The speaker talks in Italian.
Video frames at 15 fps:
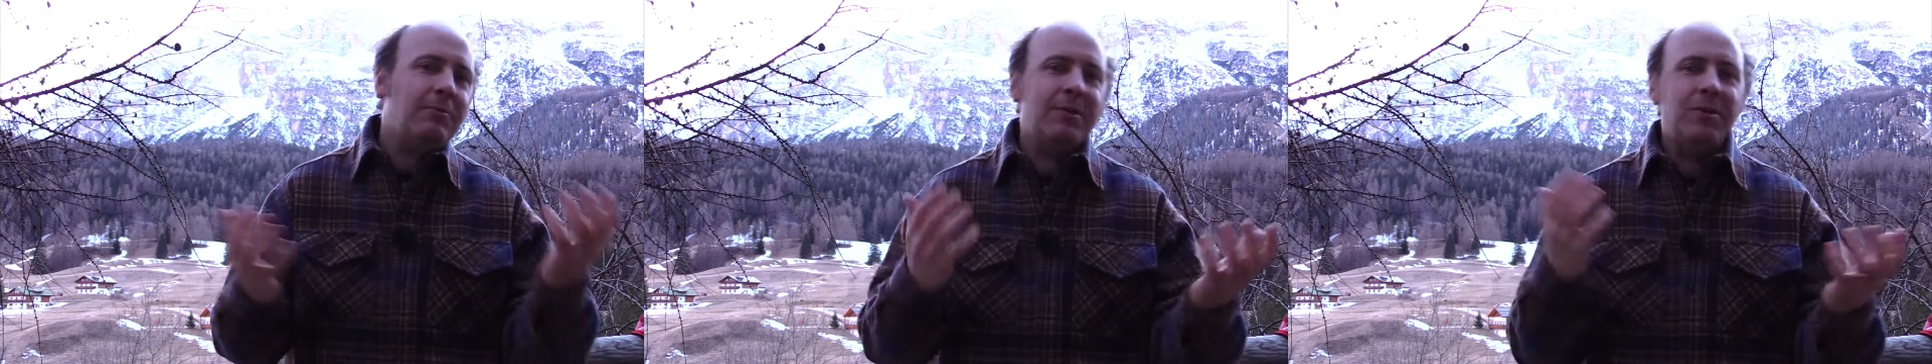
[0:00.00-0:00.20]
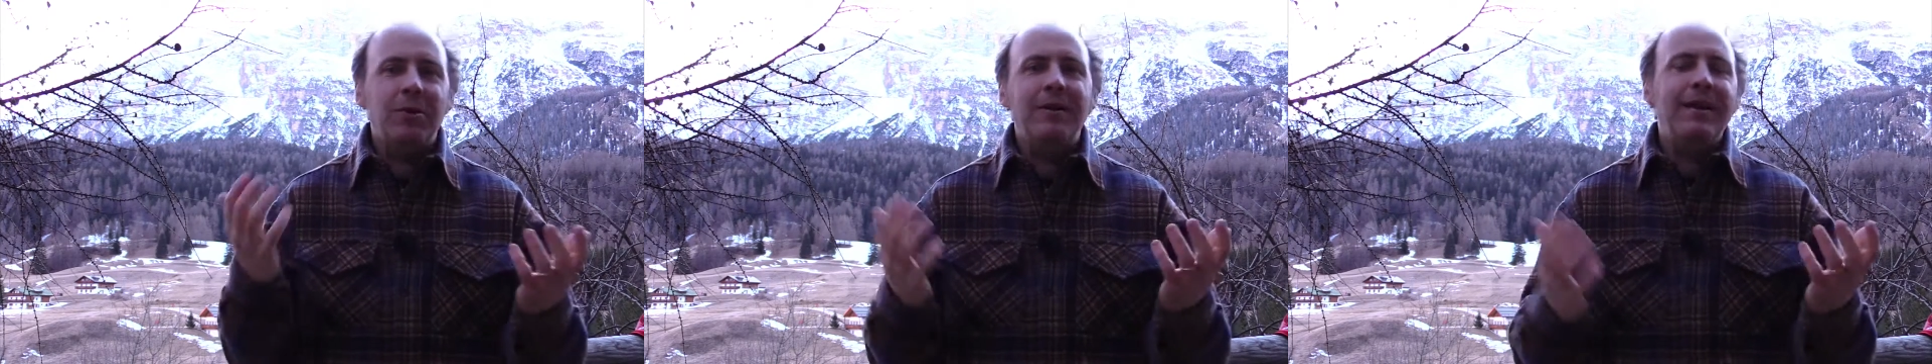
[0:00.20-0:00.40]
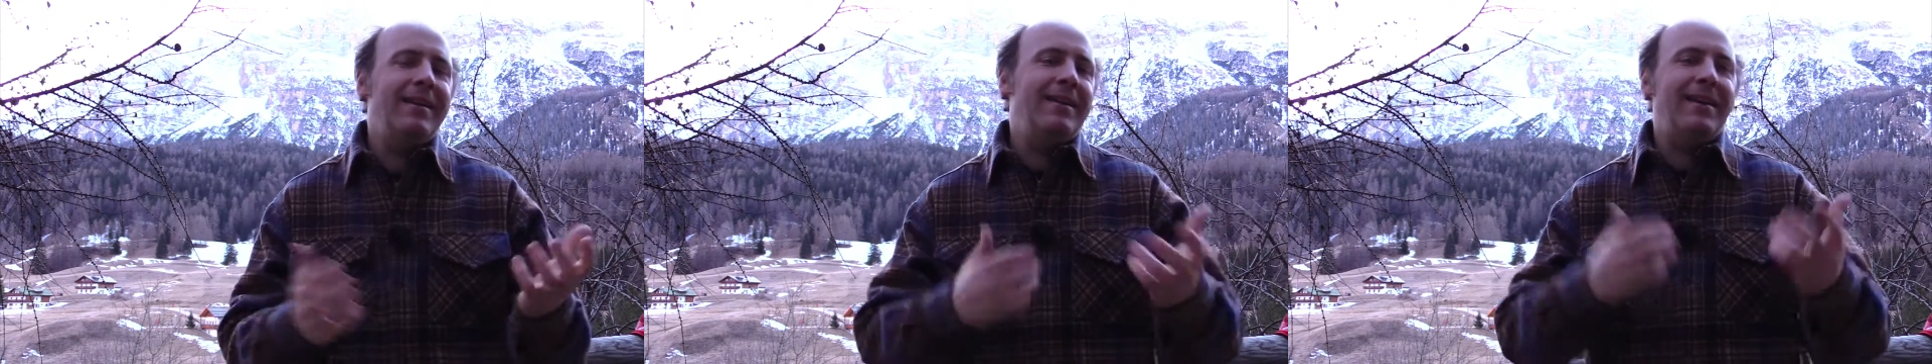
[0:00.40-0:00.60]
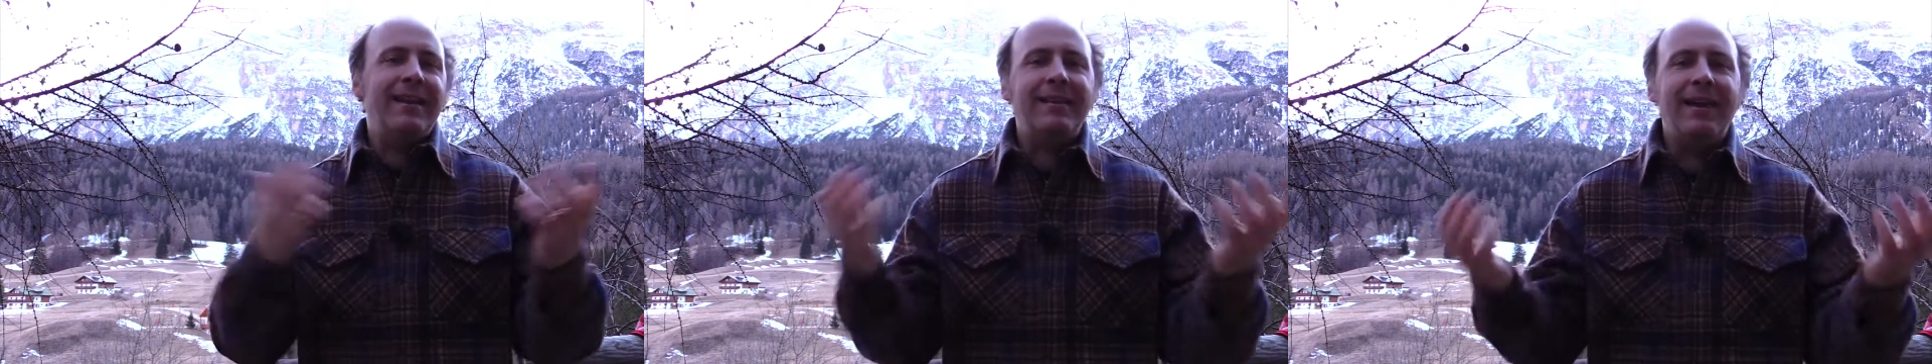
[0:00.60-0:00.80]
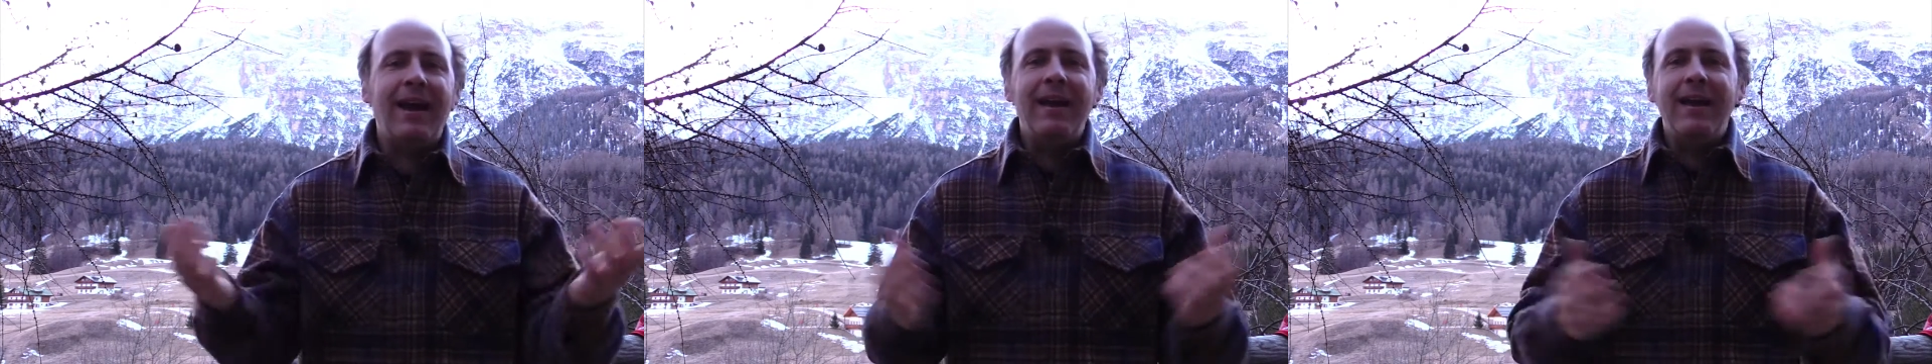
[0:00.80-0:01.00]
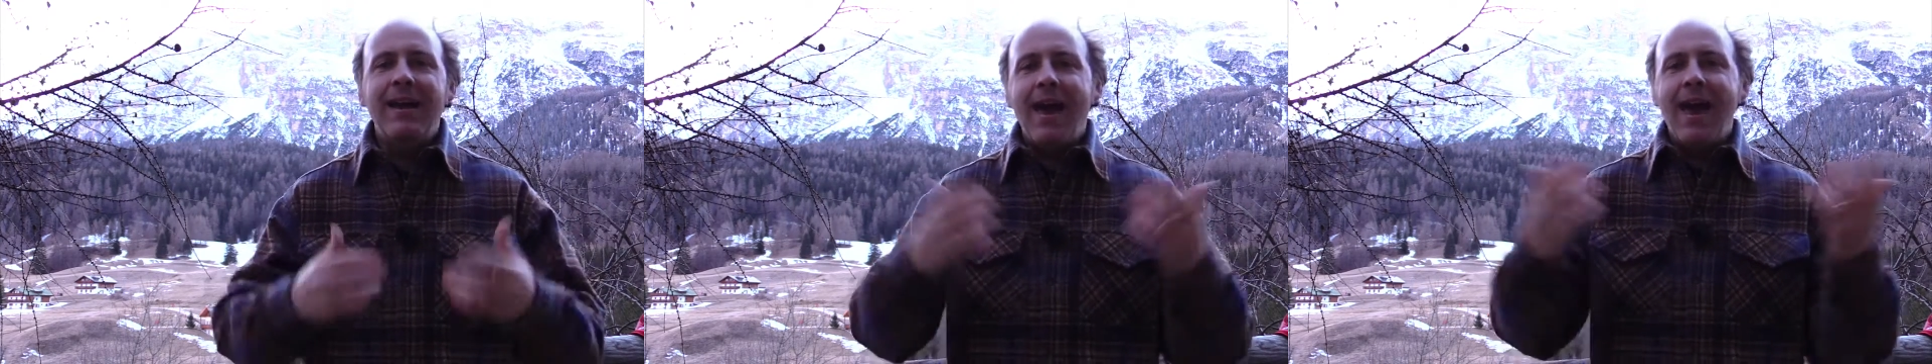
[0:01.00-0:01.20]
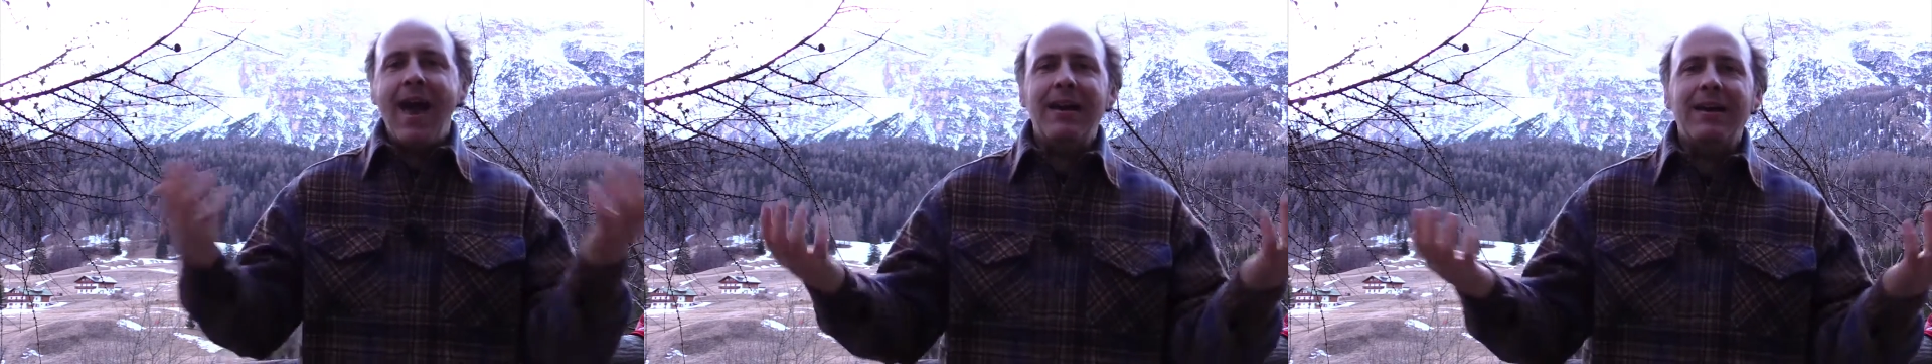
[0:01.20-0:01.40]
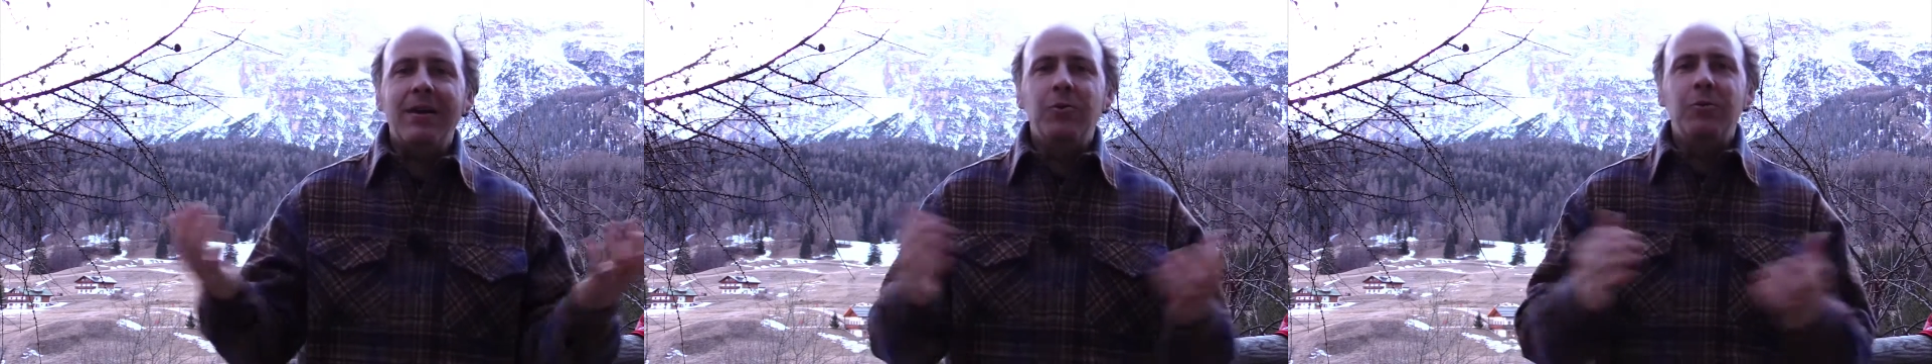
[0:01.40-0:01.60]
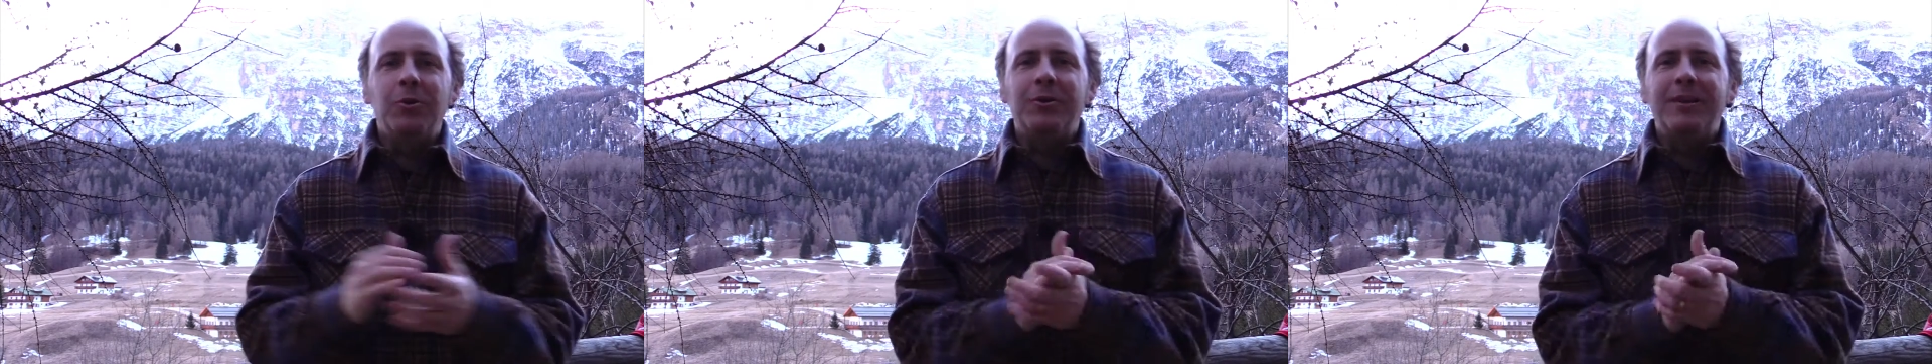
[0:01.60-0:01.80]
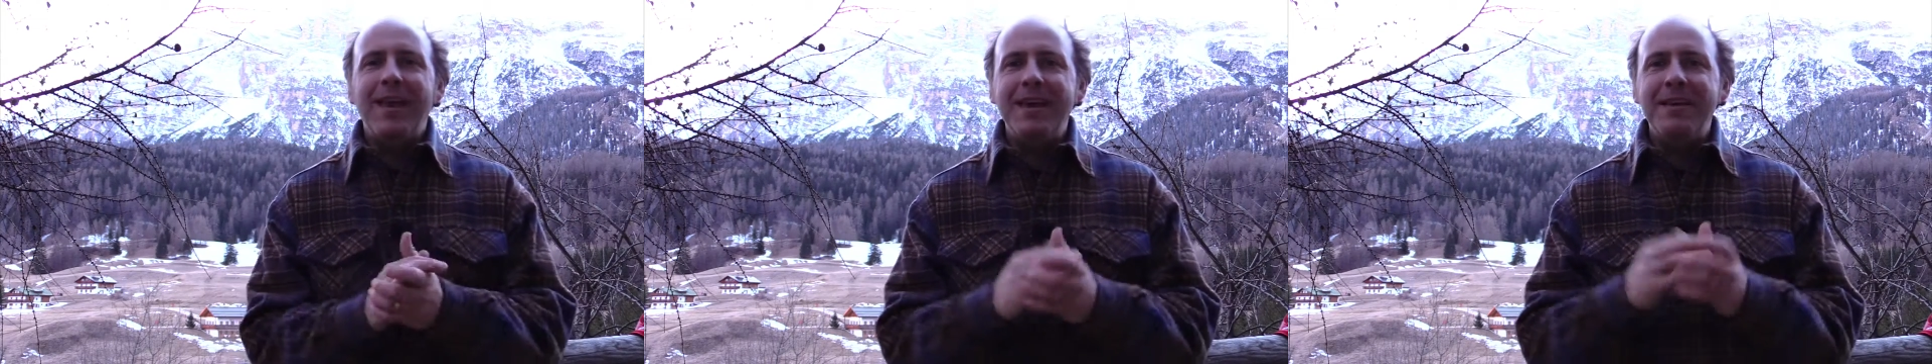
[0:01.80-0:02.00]
questo in realtà è anche uno
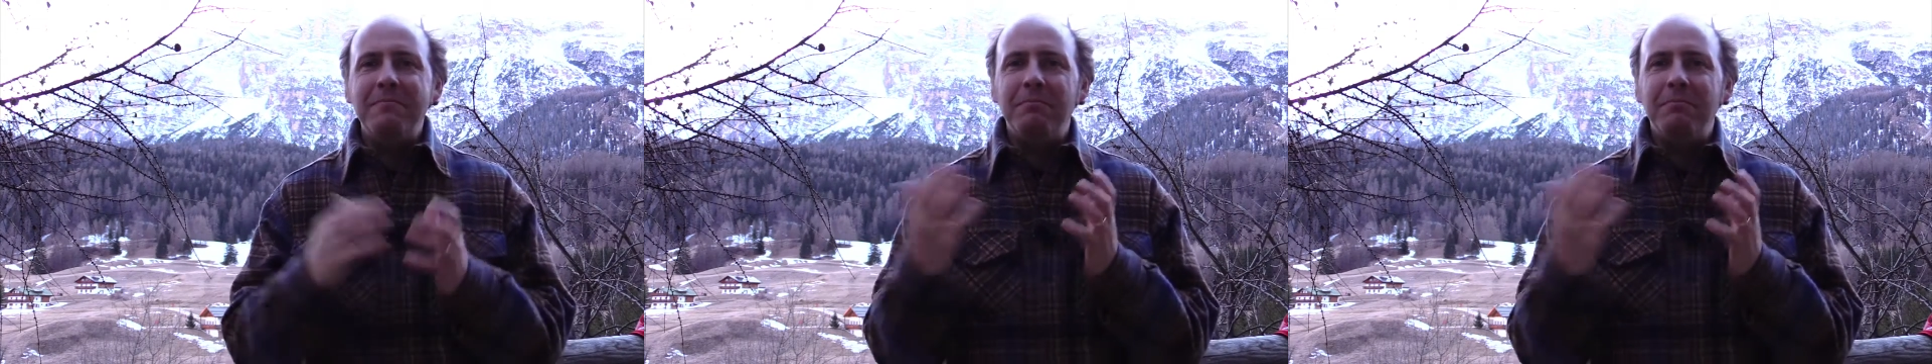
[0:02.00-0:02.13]
dei